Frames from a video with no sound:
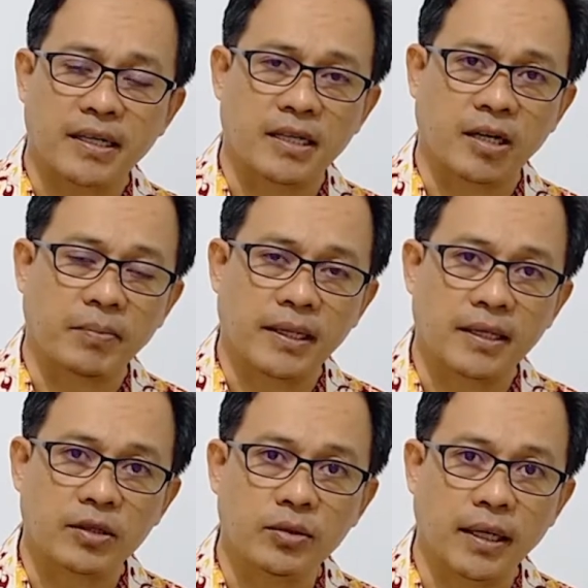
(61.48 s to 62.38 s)
kita
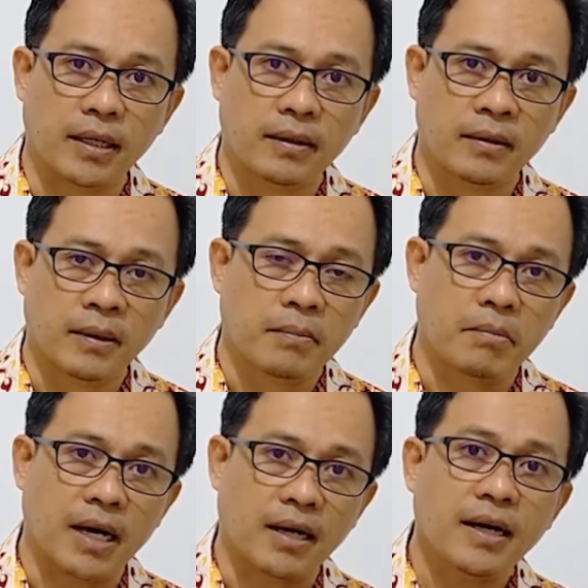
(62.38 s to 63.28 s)
kepada Tuhan,
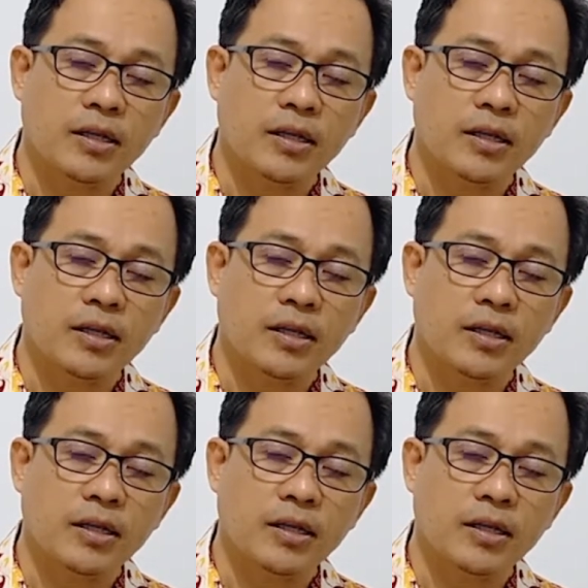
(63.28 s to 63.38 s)
maka